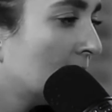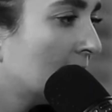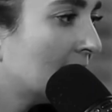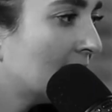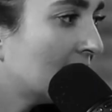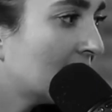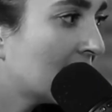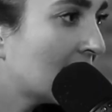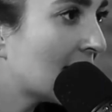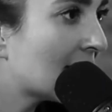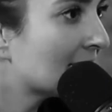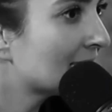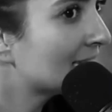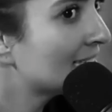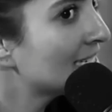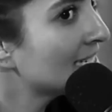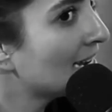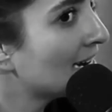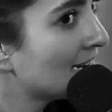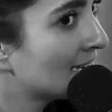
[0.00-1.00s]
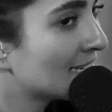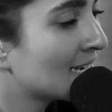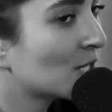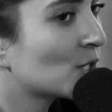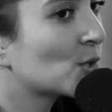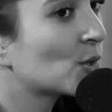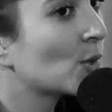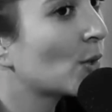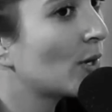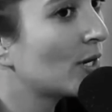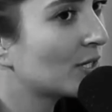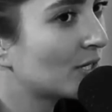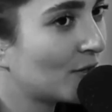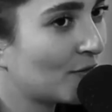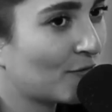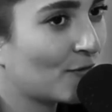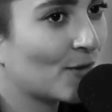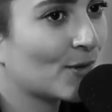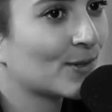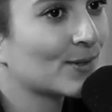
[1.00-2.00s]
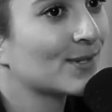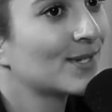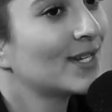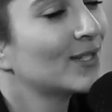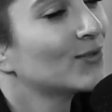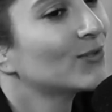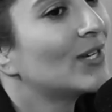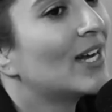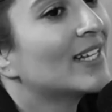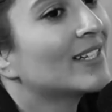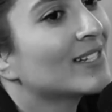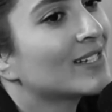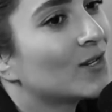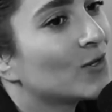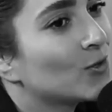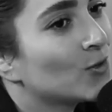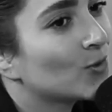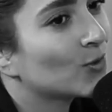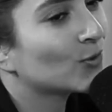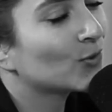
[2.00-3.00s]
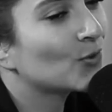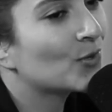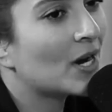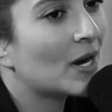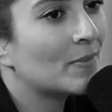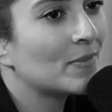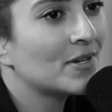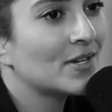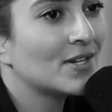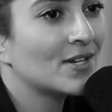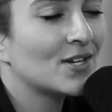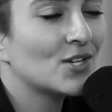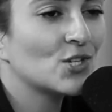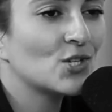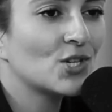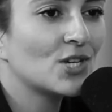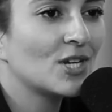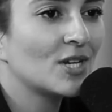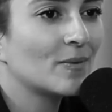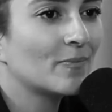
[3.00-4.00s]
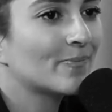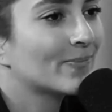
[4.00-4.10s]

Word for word: E as sinalizações que foram sendo dadas ao longo do caminho é de que,